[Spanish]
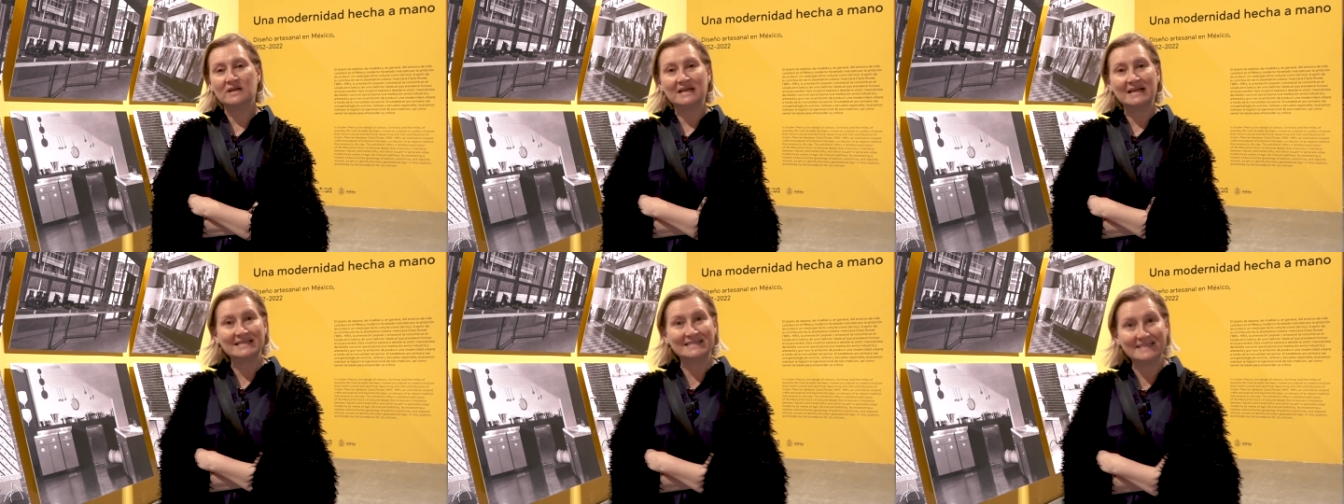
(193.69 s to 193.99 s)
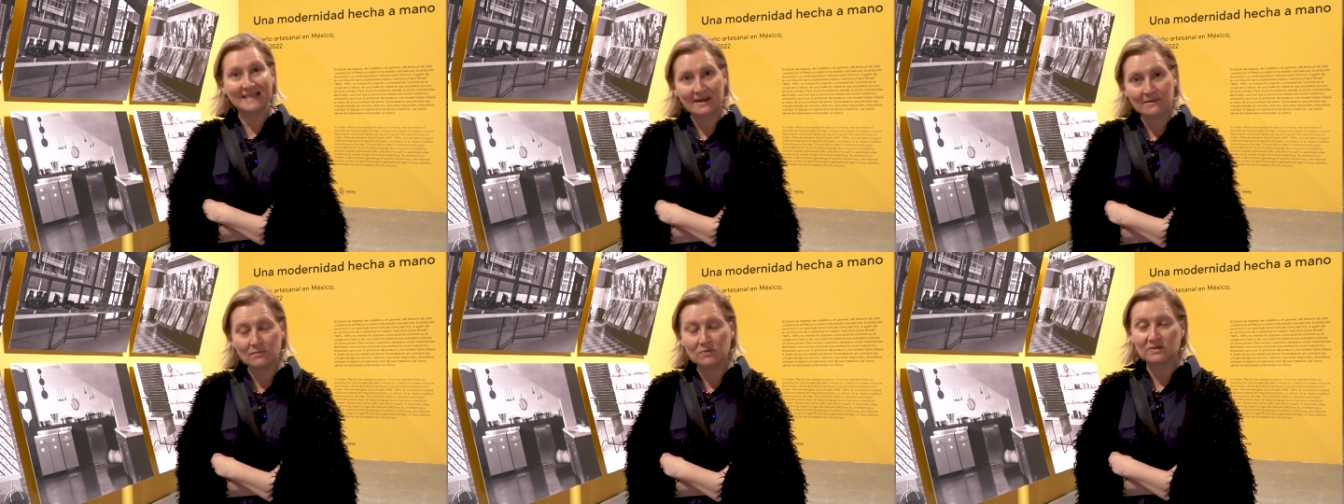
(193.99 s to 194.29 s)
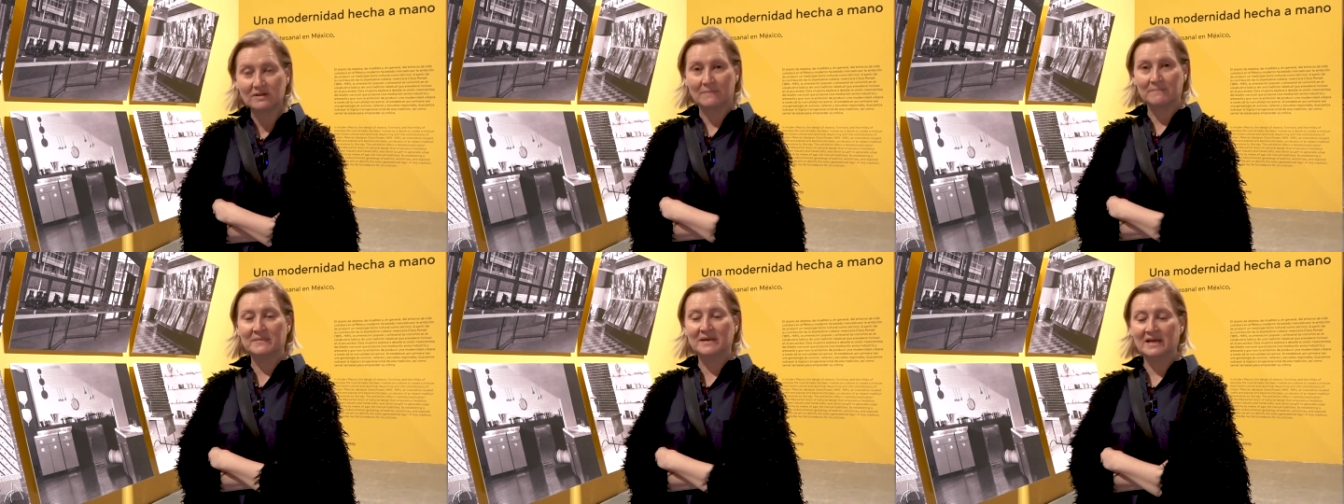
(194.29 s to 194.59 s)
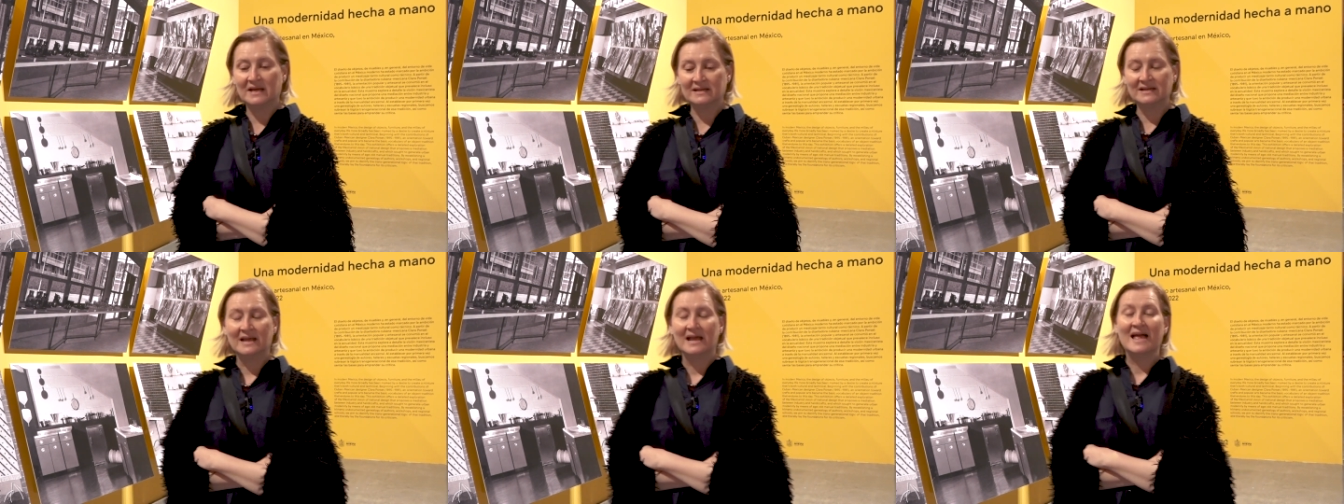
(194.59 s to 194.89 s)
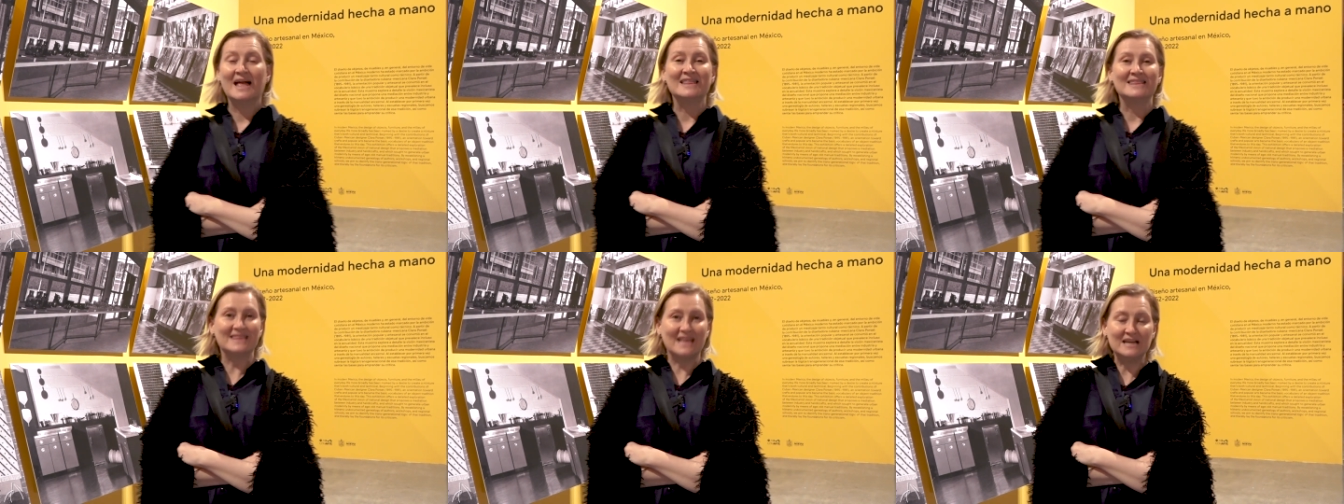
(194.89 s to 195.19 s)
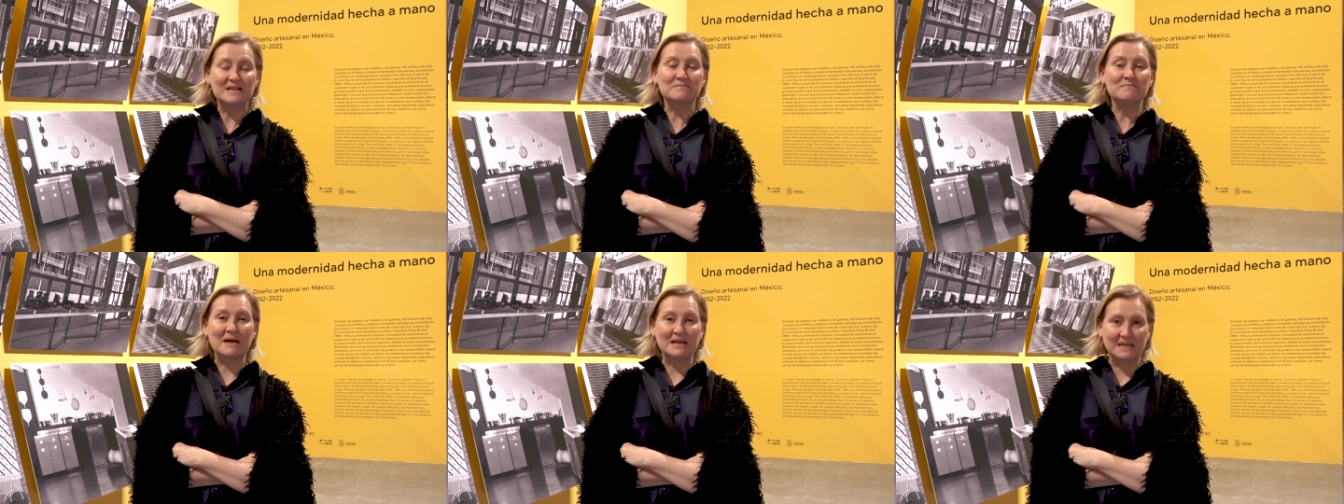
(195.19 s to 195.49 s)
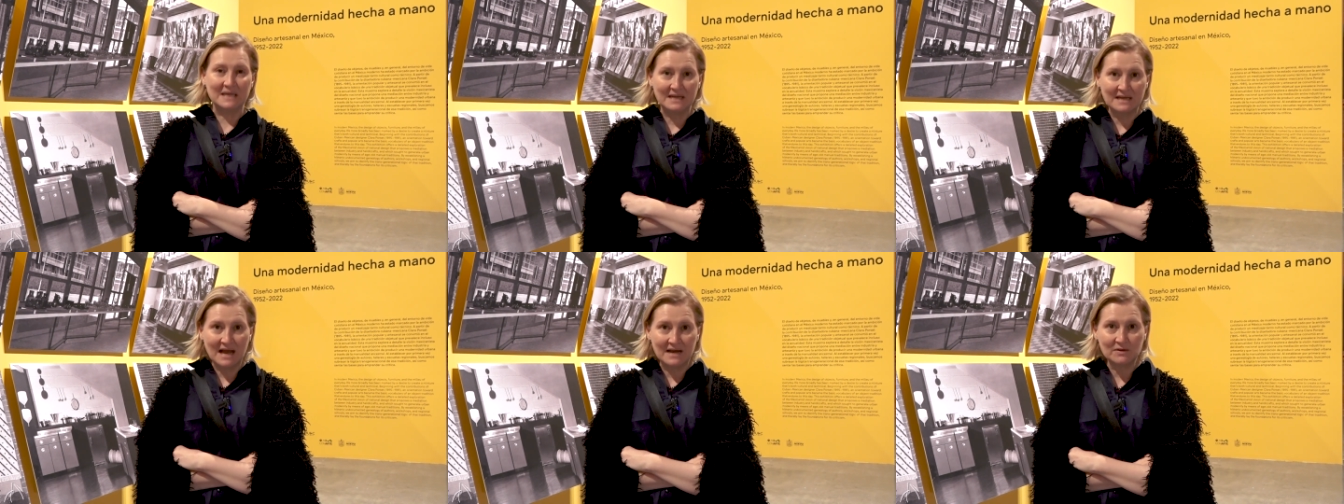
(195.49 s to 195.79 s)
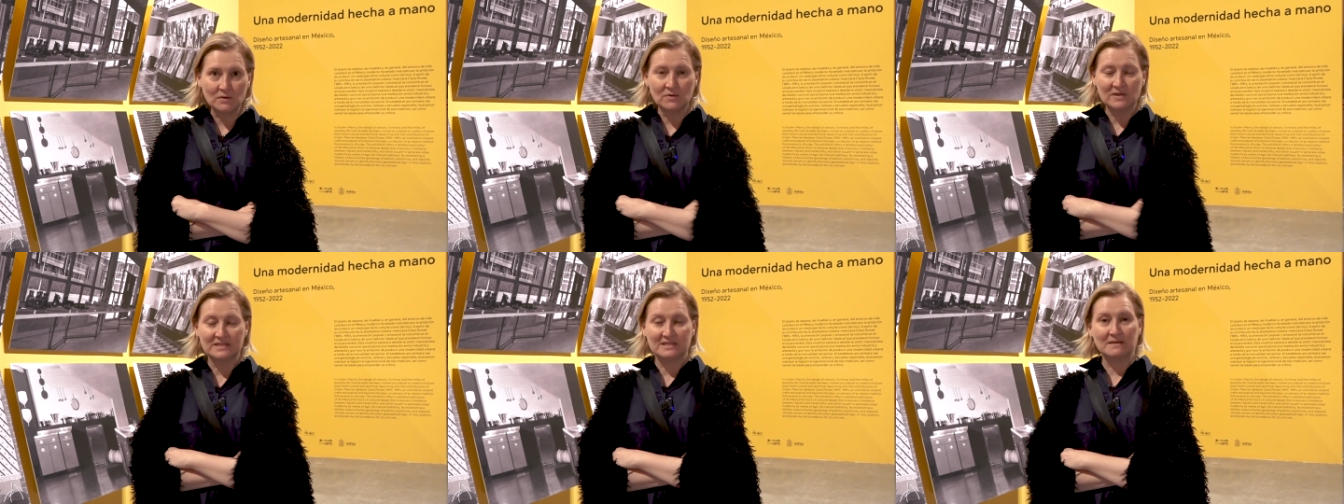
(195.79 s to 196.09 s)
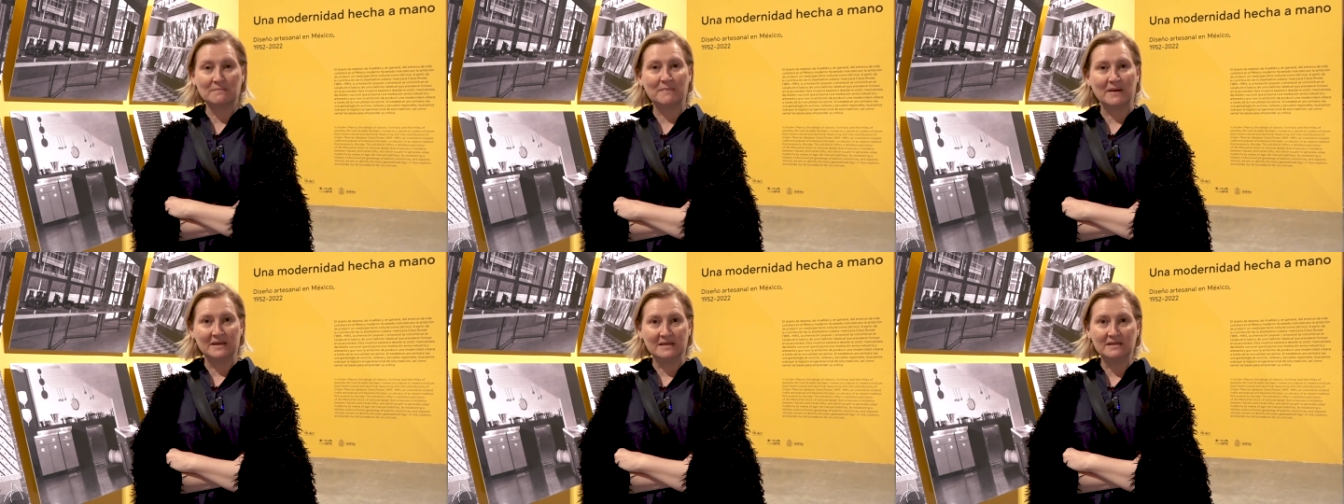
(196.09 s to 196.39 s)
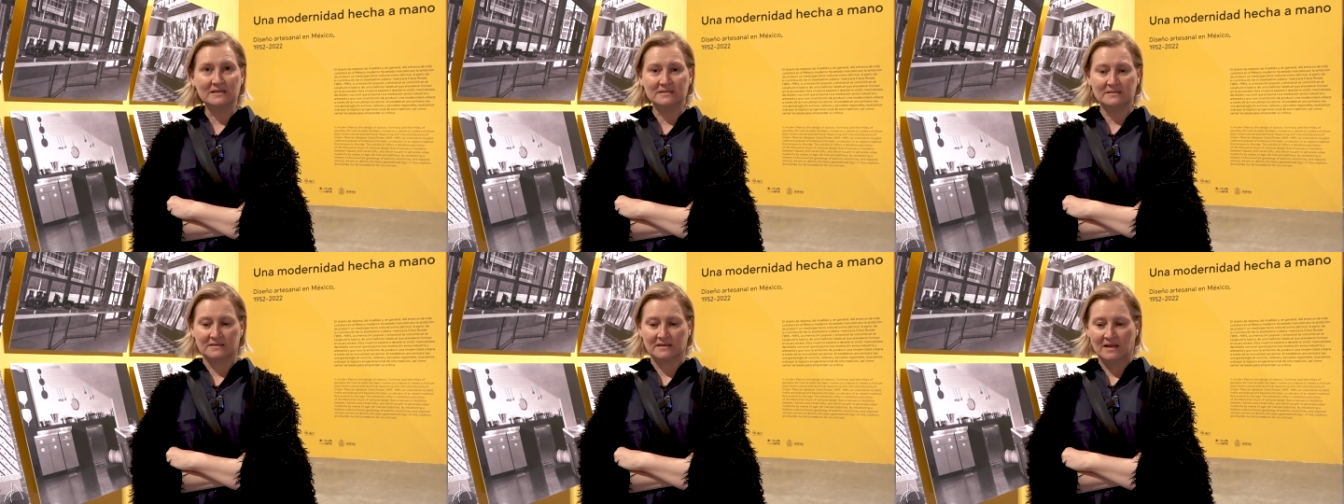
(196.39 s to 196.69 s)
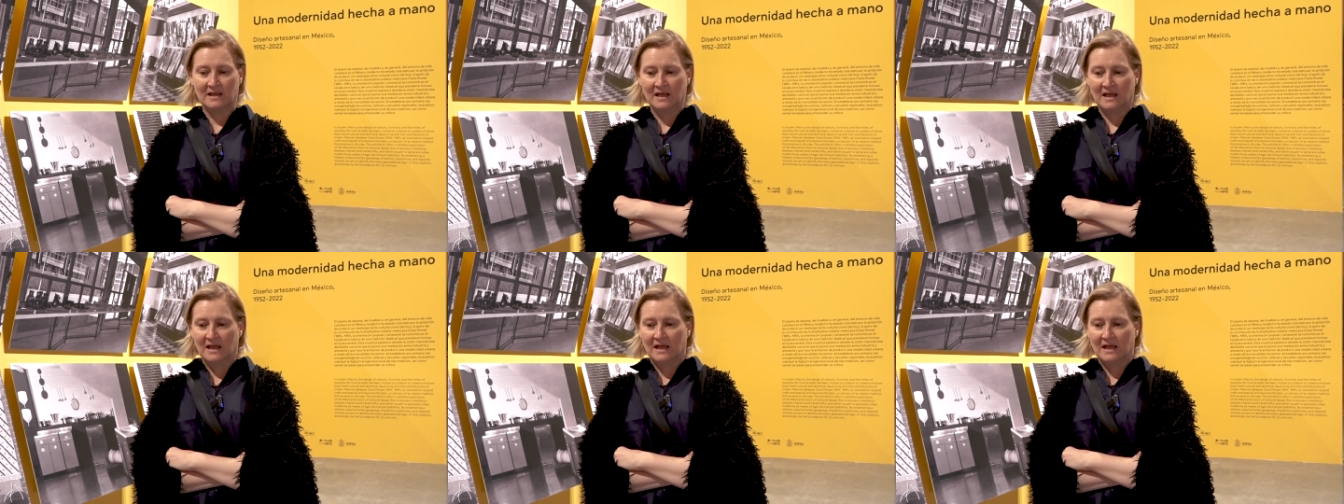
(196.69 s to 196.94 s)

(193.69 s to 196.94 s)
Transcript: del acervo también del imaginario de este país.